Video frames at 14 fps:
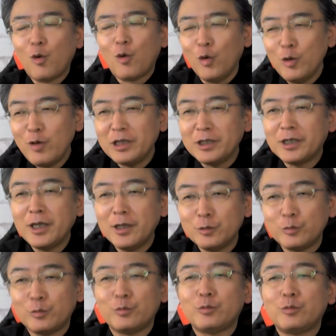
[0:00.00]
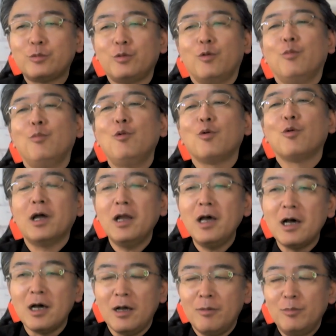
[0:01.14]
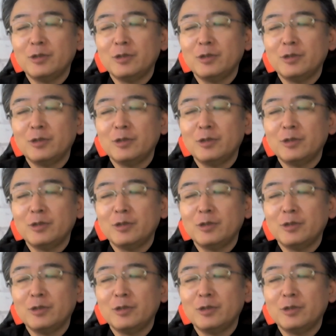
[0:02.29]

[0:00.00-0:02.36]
これはいけると思うから、